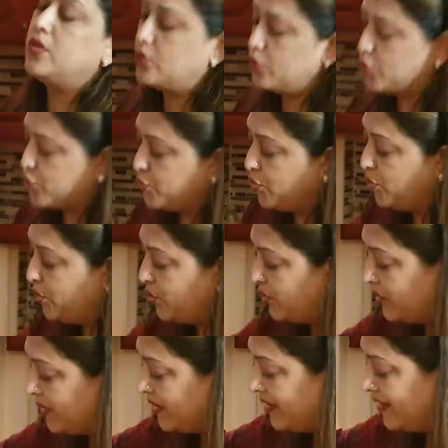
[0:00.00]
खुशबू
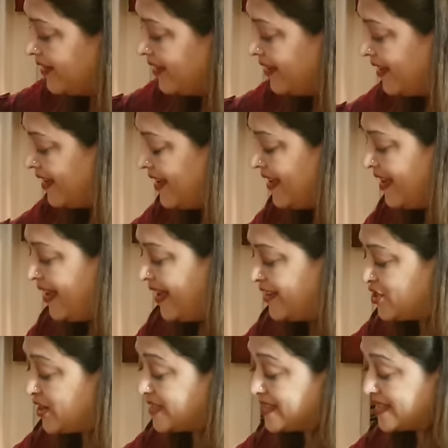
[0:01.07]

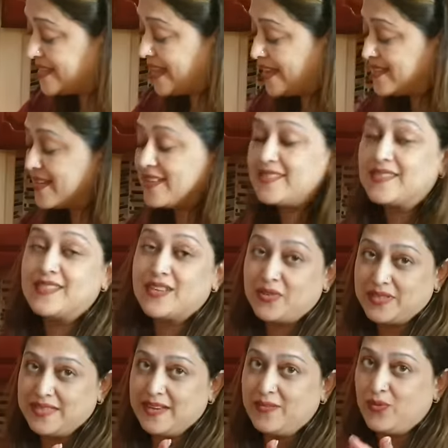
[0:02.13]
अच्छा इसके साथ साथ
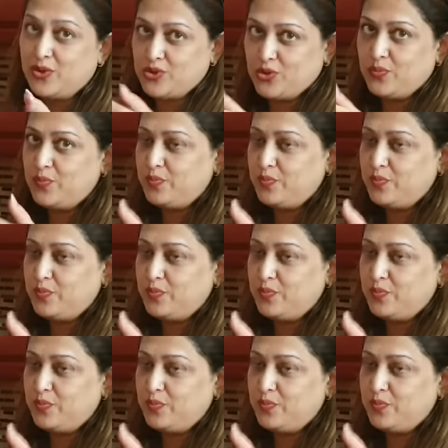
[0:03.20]
सीरियसली वो जो